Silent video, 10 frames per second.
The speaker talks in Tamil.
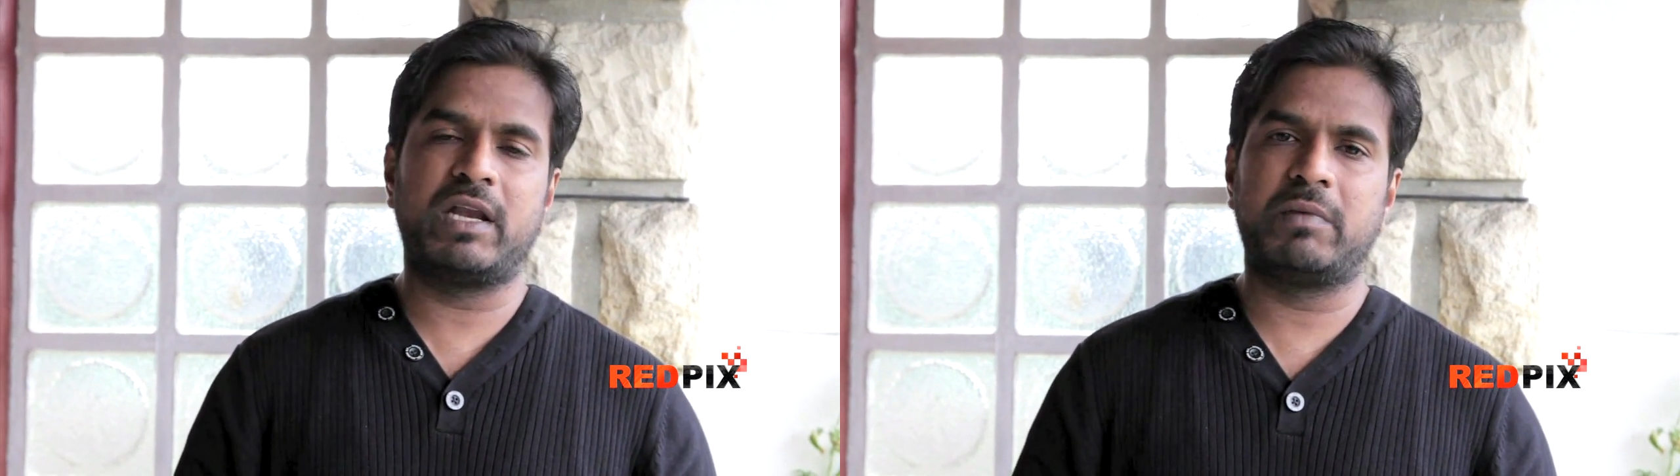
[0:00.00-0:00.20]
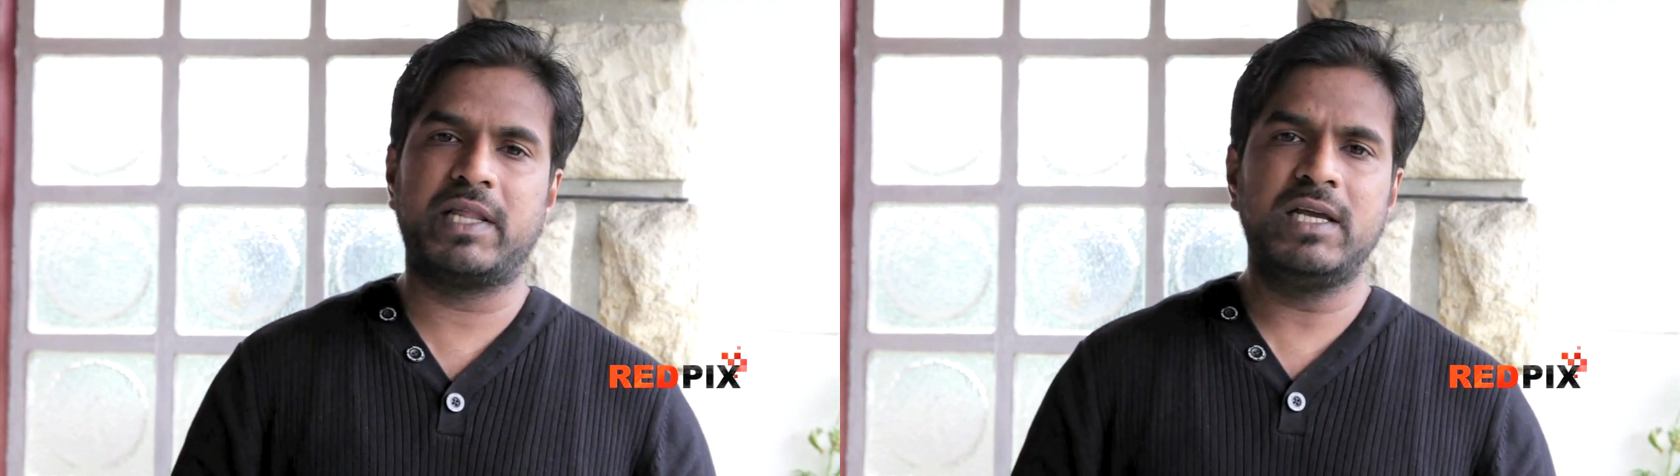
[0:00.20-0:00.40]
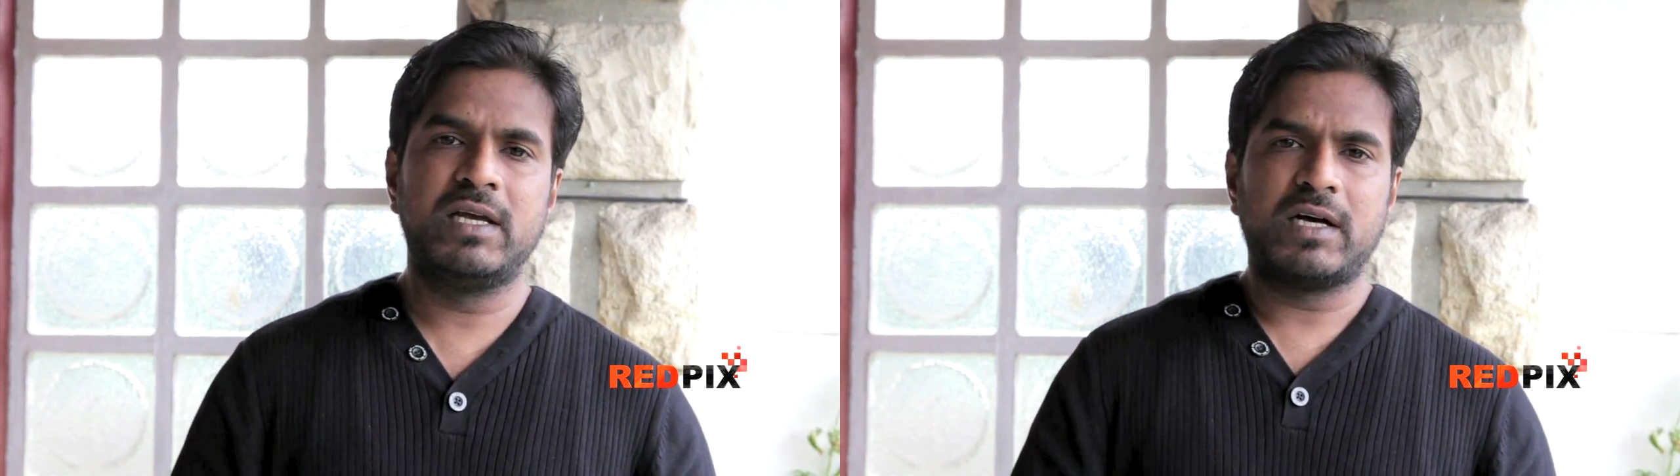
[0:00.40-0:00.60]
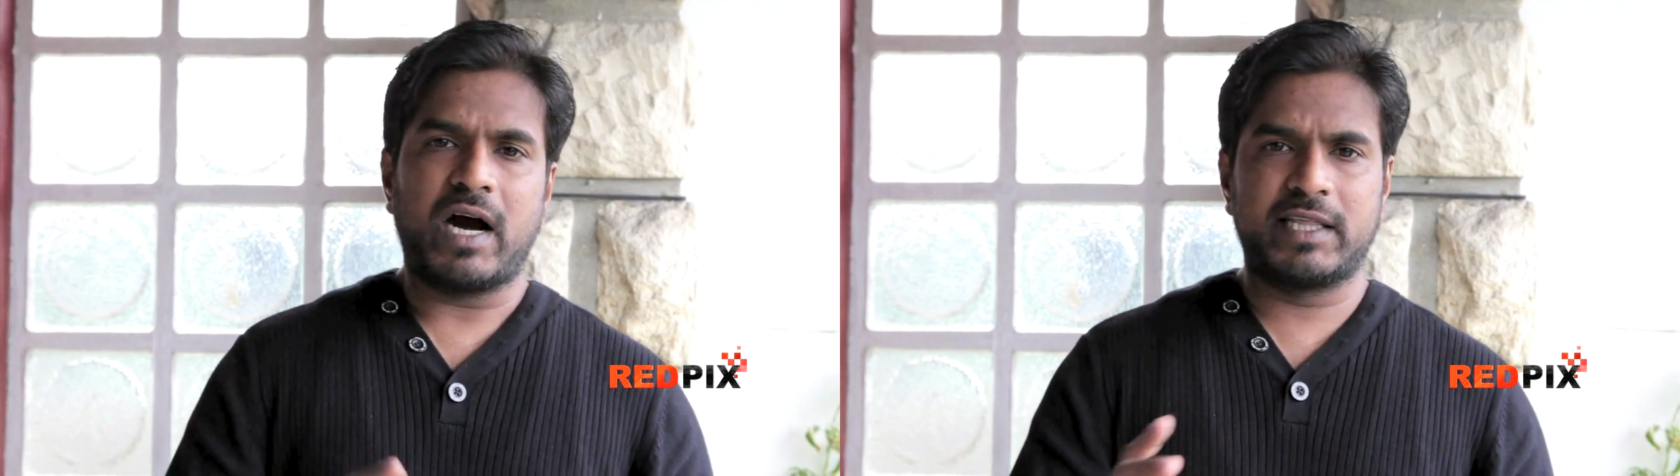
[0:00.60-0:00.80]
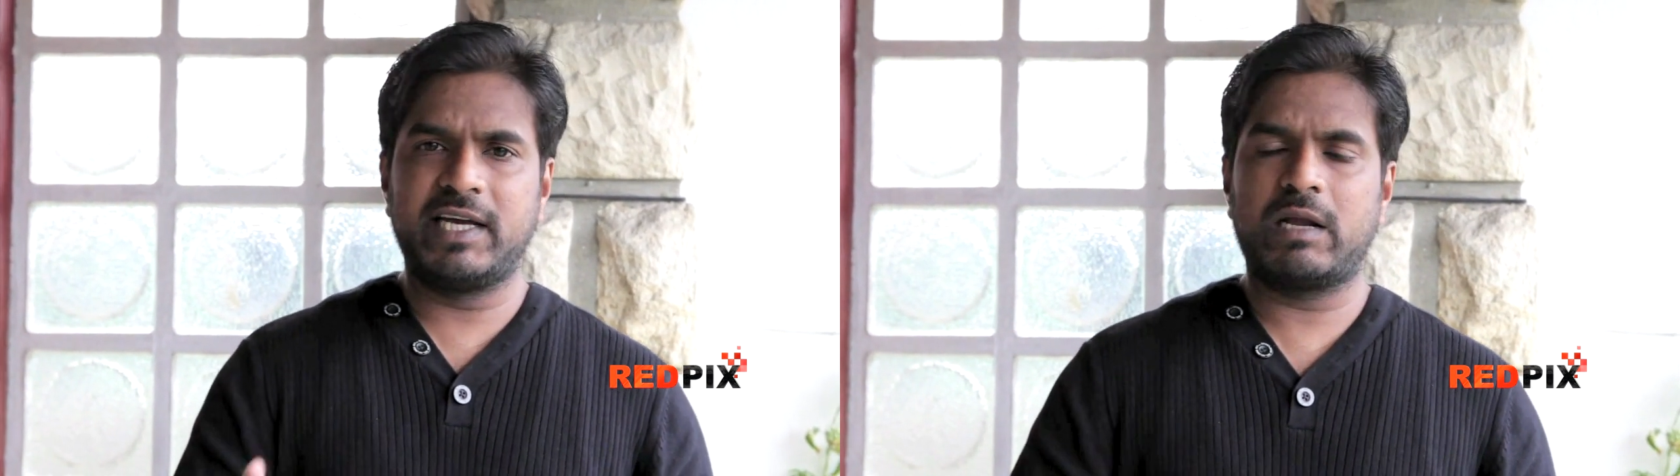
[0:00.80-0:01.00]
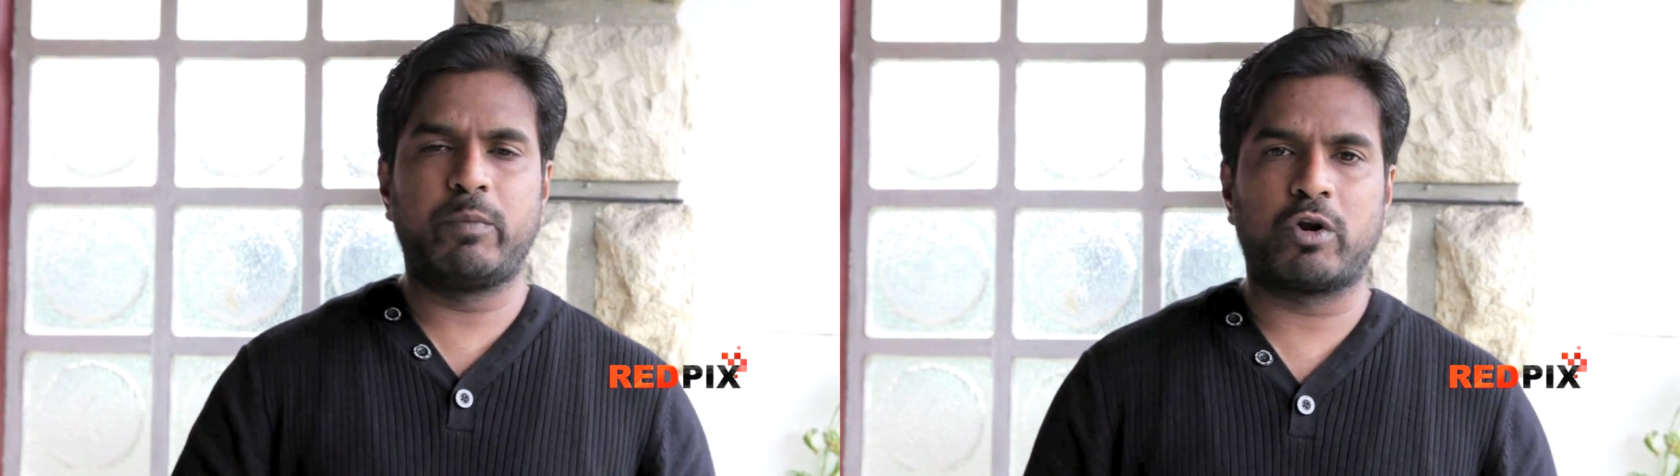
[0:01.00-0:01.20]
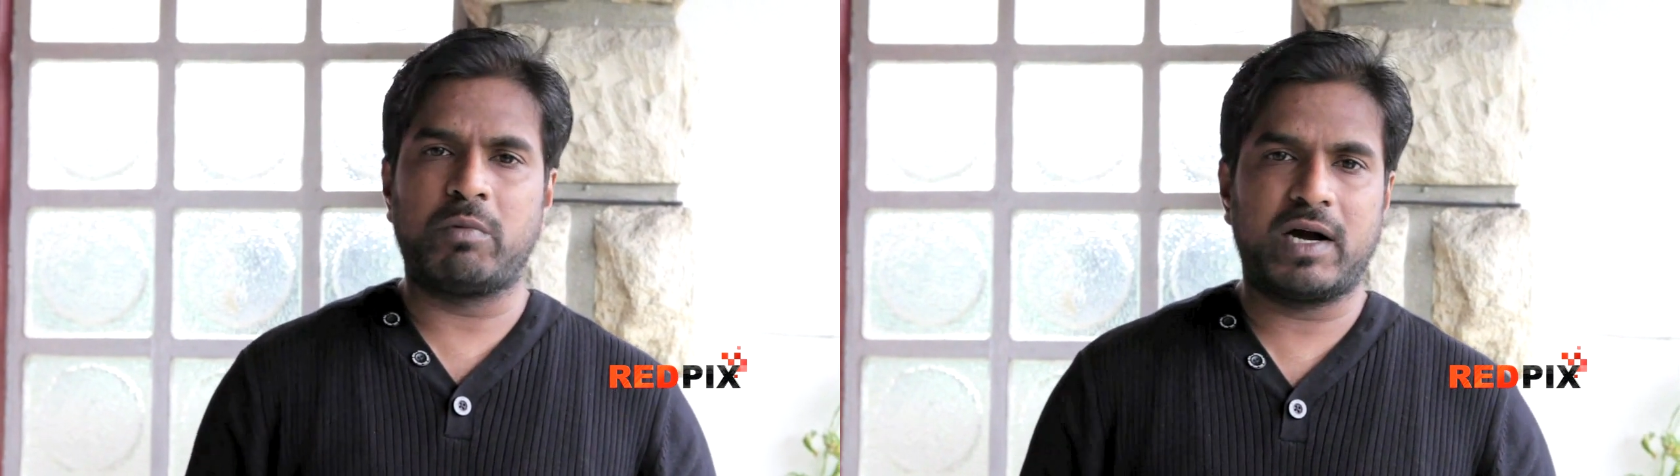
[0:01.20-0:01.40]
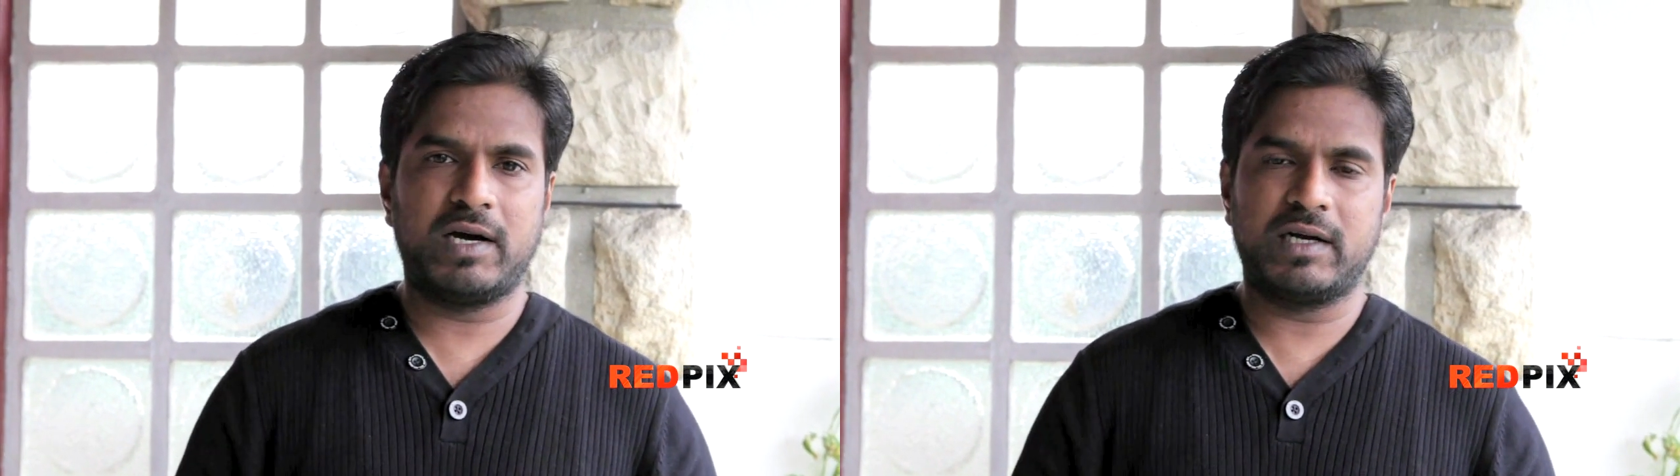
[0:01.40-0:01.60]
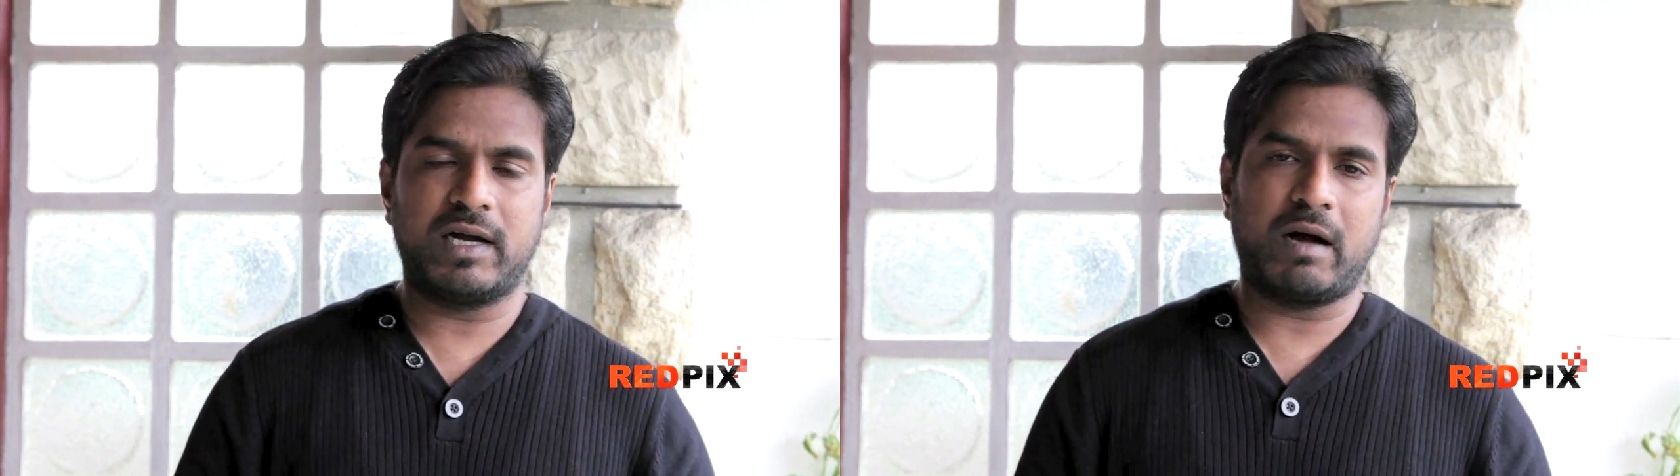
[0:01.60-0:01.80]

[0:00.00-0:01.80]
என்பதை அதிகாரப்பூர்வமாக